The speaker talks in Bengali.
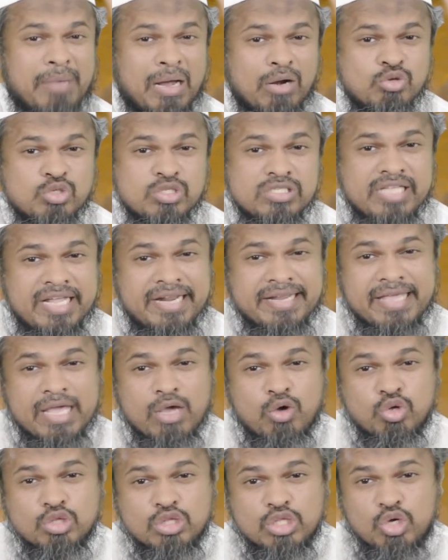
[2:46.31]
মানুষদেরকে
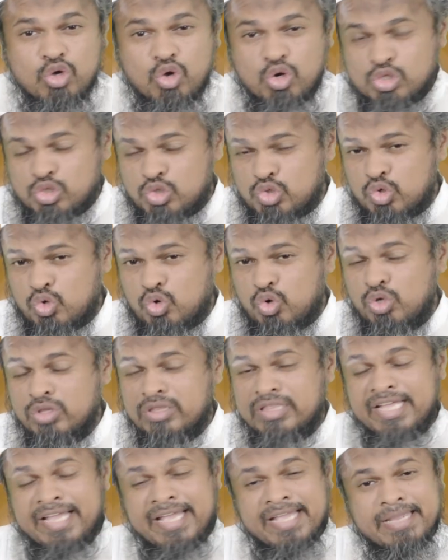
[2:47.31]
ক্ষতিগ্রস্ত
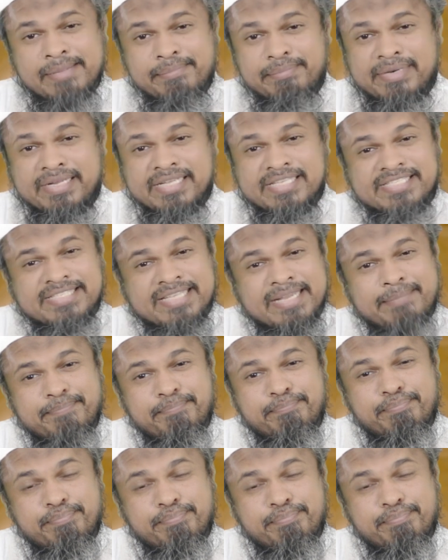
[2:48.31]
করতে ইবলিসের